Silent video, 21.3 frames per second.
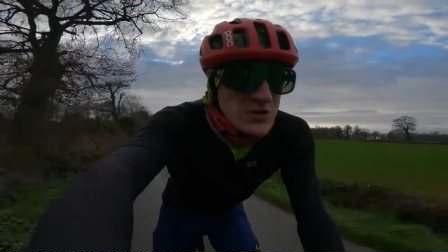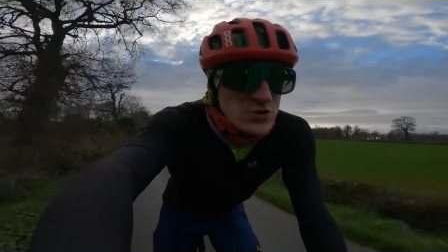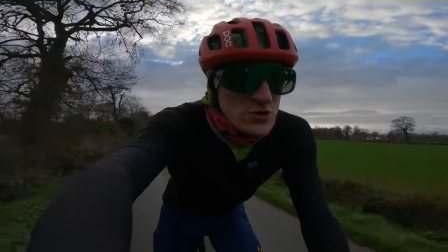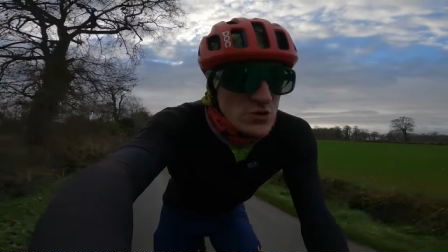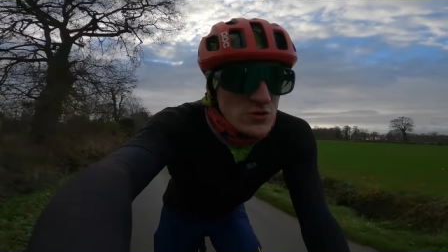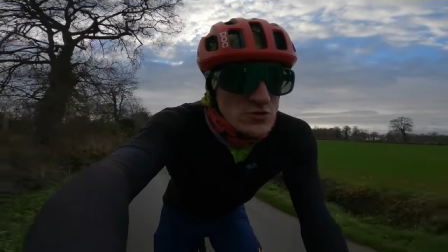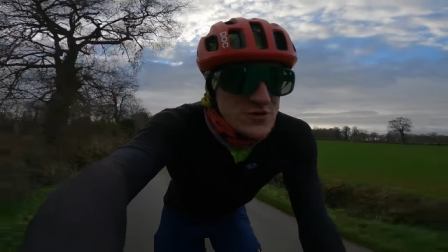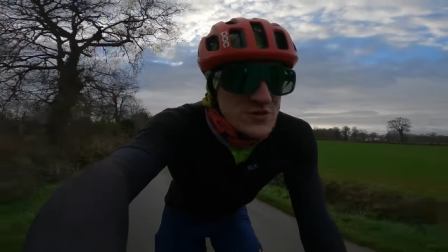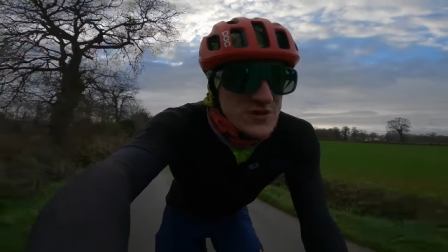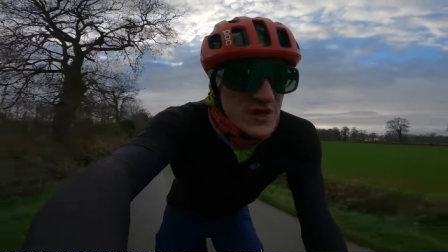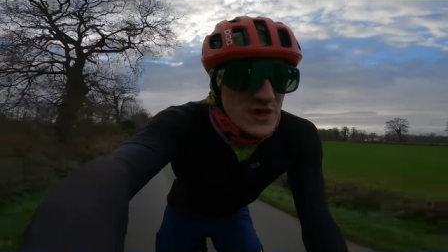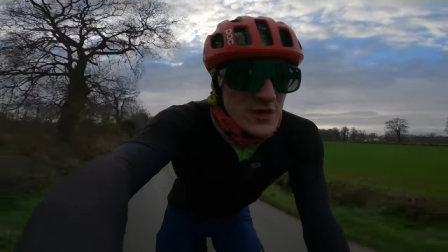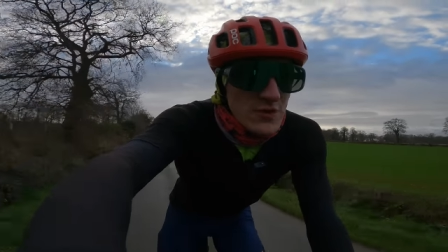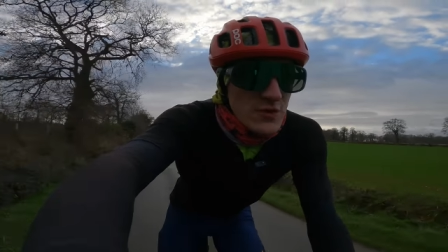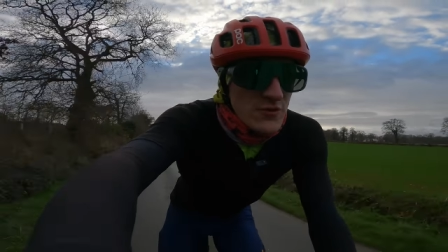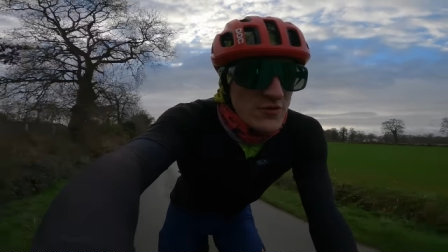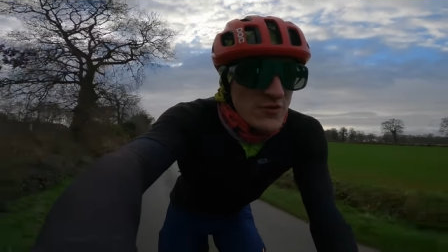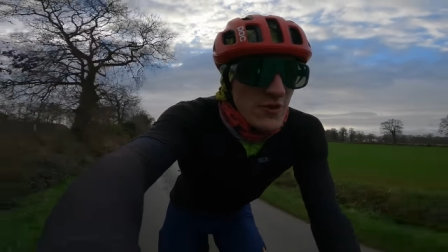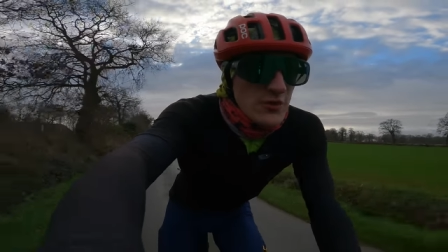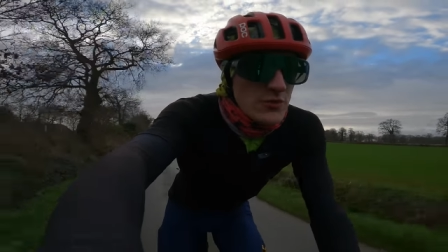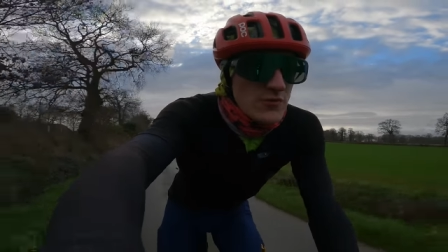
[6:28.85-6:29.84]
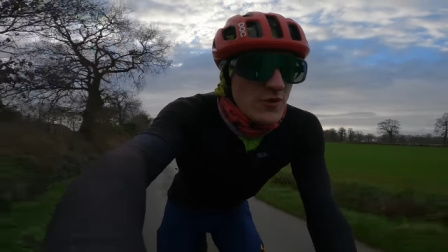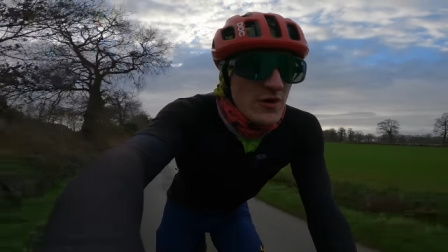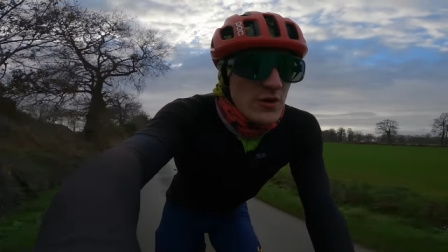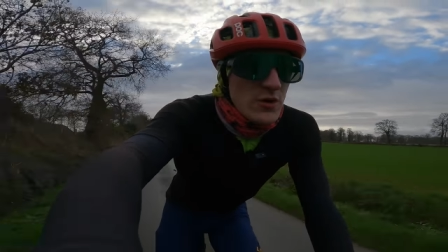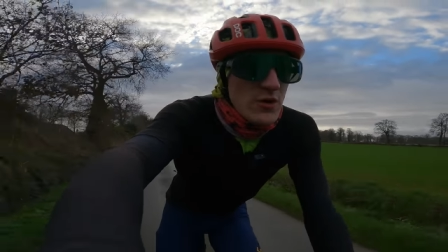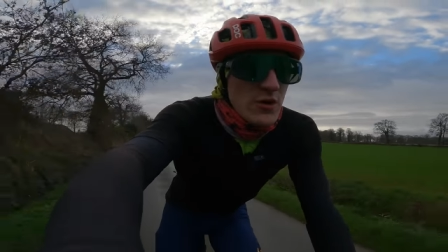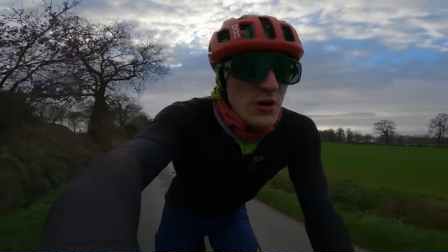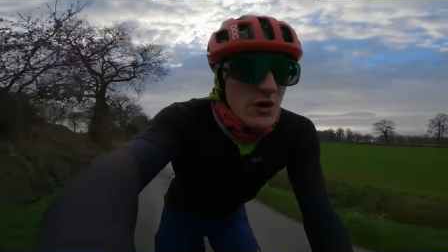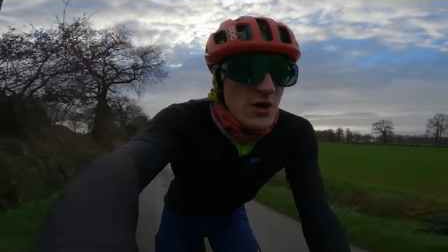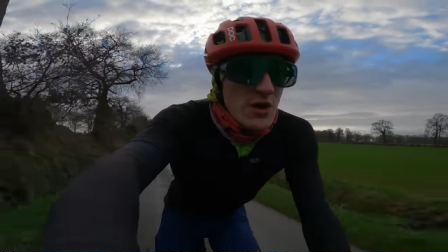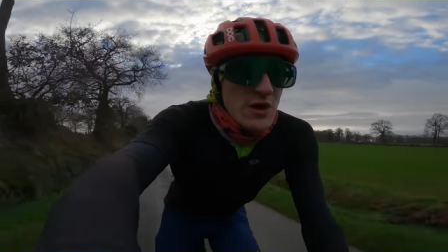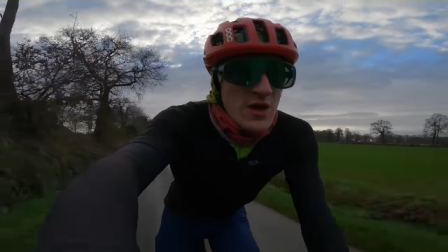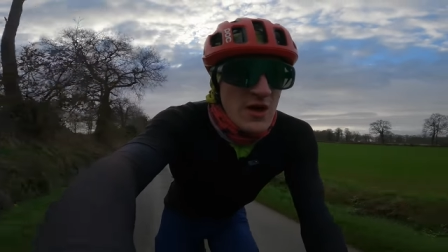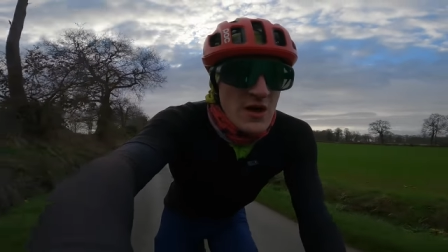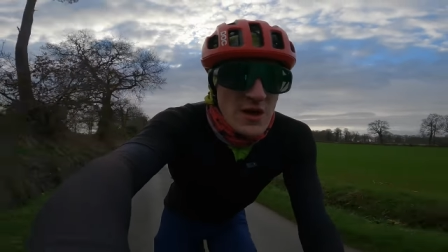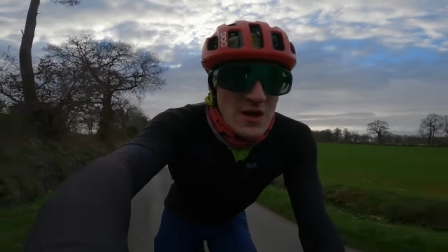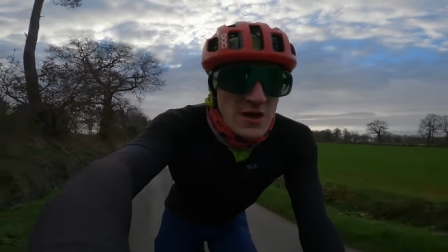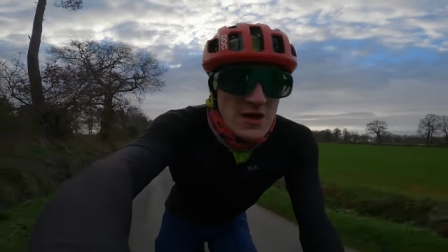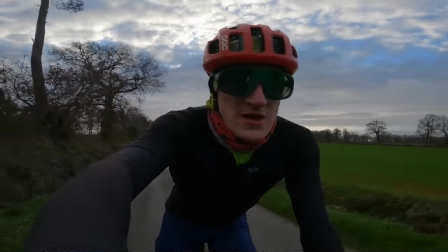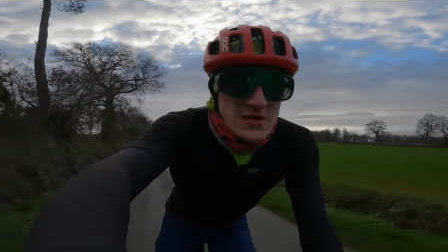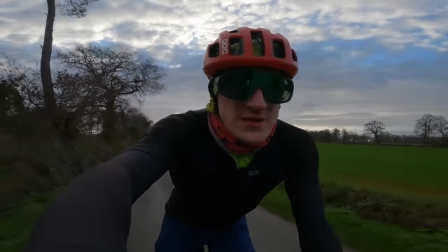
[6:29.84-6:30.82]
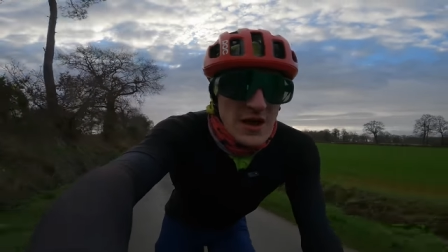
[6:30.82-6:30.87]
Je considère que faire du vélo,
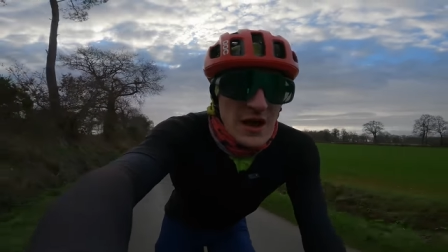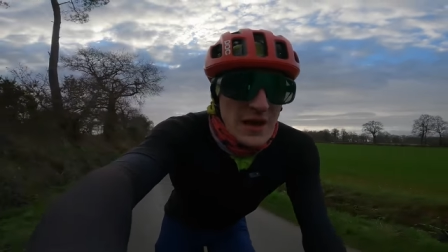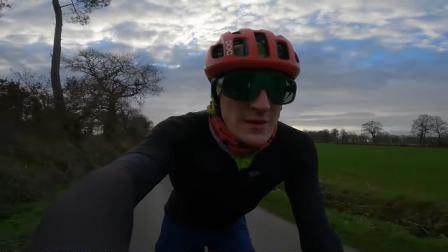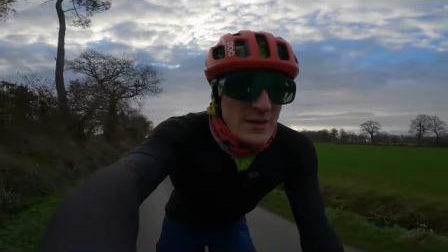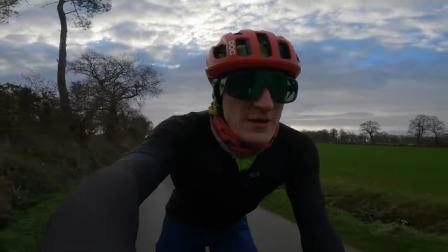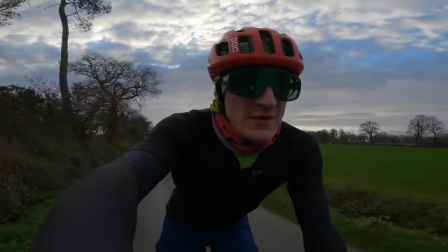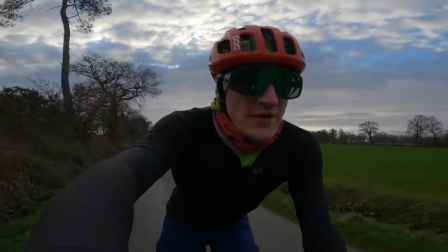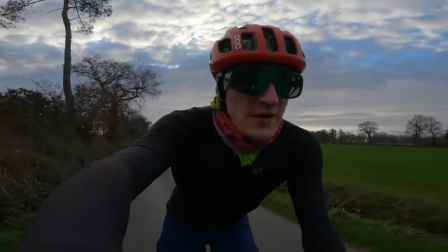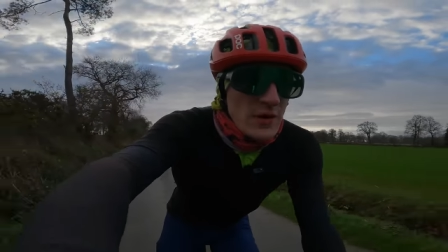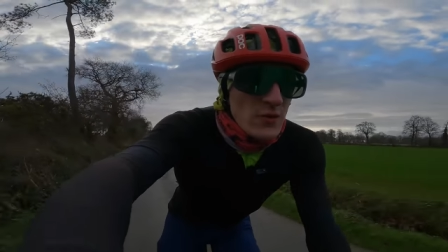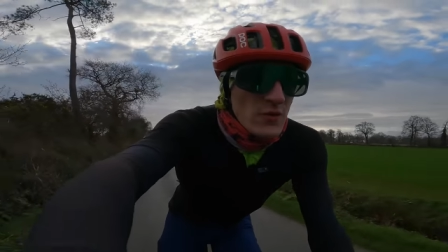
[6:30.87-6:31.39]
ça rime avec